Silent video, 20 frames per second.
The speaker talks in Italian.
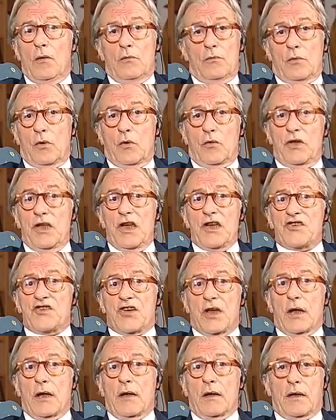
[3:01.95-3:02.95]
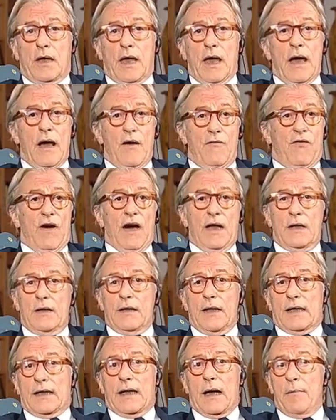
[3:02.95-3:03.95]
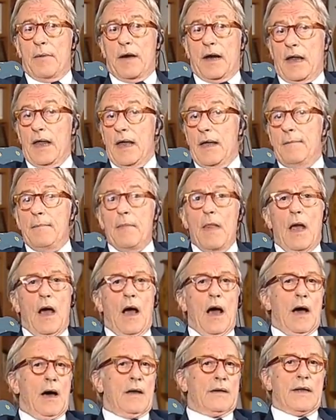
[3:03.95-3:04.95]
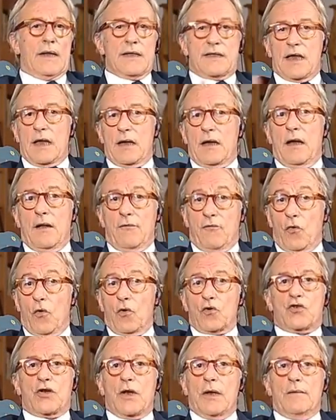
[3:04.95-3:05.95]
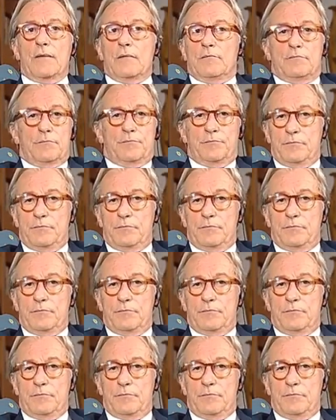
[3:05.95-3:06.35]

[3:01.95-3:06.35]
non riesce che a fare del cabaret, ad alzare la voce,